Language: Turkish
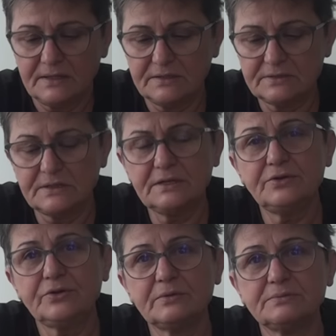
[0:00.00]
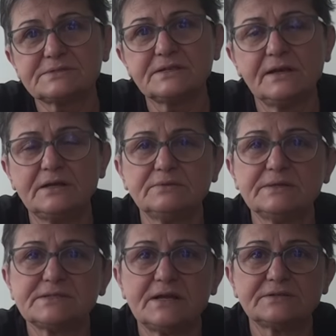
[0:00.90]
Ee, en önemlisi kendime
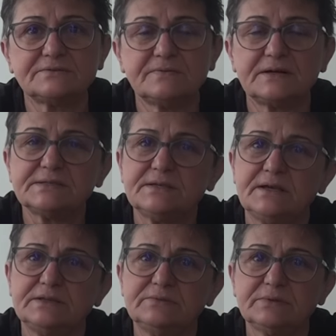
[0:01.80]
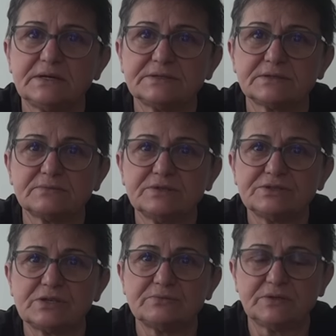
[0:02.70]
saygım varsa kendimi
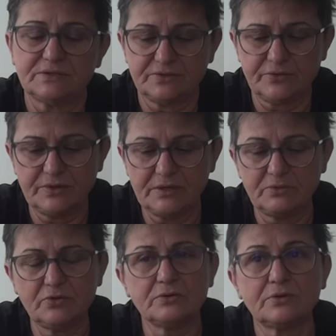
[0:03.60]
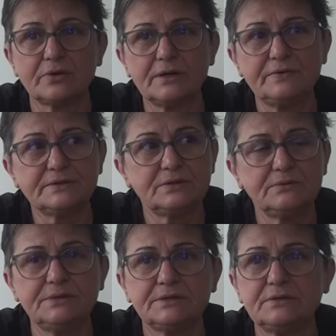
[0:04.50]
kandırmayacağım. Ee, önemli olan Evet
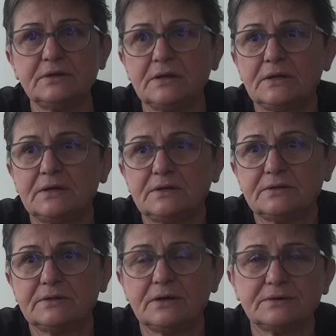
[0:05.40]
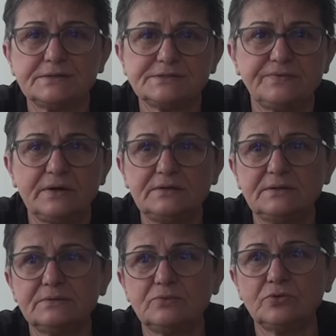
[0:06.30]
tabii ki e, agresif
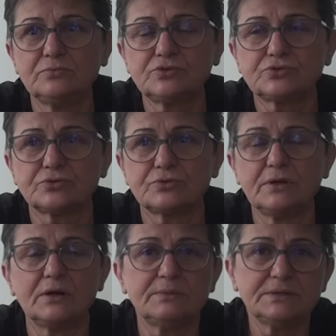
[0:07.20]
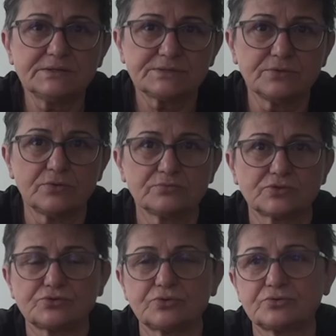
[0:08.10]
hallerim olmuştur e, ama nasıl
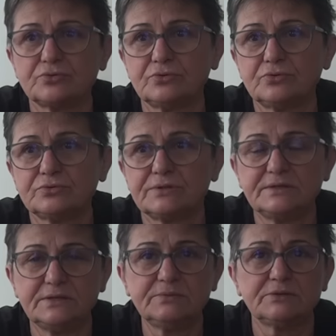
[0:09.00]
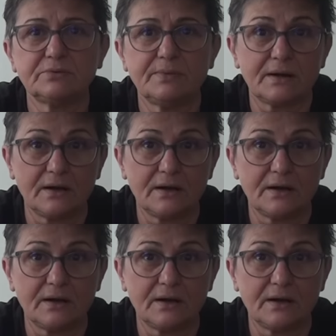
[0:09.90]
olmuştur? Ee, dediğim gibi bak